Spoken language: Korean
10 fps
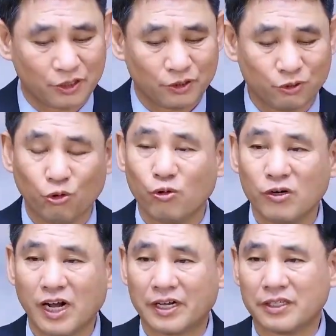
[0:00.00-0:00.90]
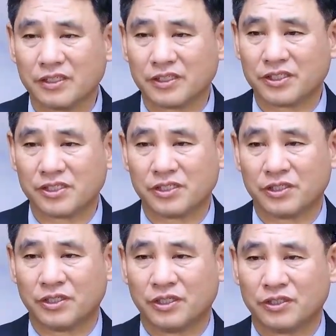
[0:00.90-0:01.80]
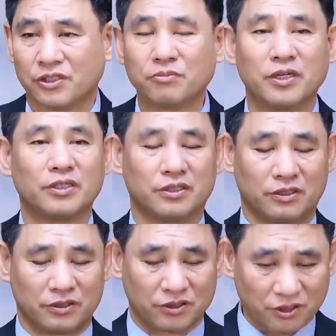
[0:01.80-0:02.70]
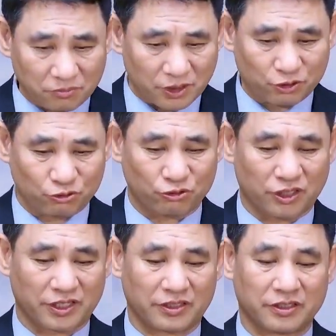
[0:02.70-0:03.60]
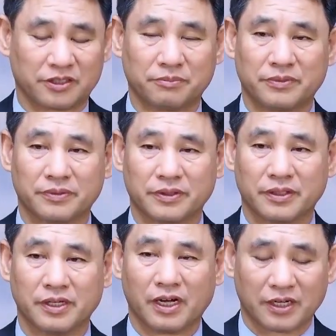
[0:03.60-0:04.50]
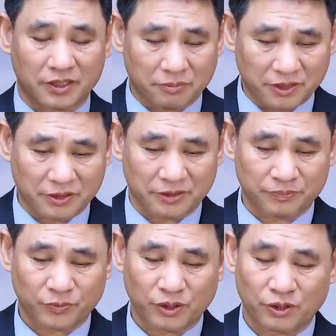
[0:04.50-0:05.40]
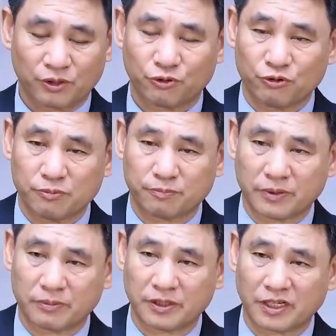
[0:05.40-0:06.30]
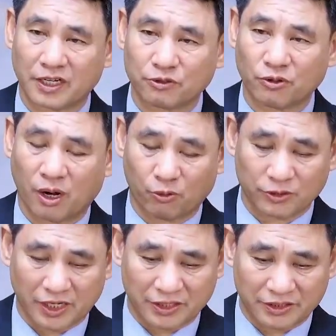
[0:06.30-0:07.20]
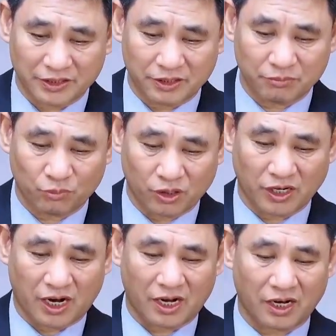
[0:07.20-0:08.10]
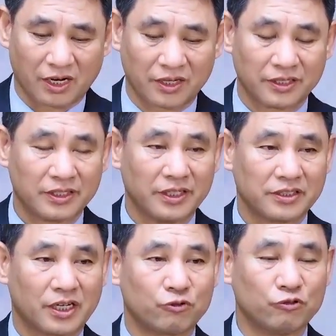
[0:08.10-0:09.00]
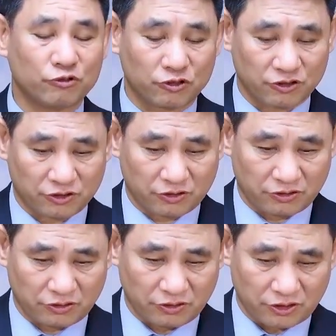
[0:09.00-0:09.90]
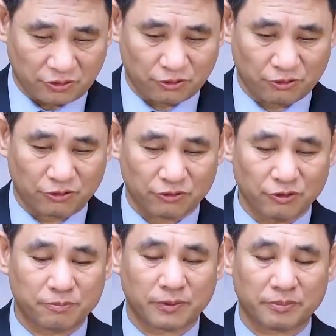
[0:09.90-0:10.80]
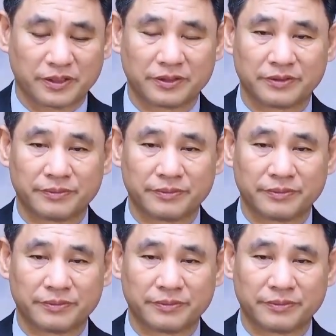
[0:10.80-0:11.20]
욕을 아는 것이 정말 정말 중요하다는 것입니다. 하나님이 율법을 가지고 하고자 하는 일이 뭔가? 자, 궁극적으로 율법은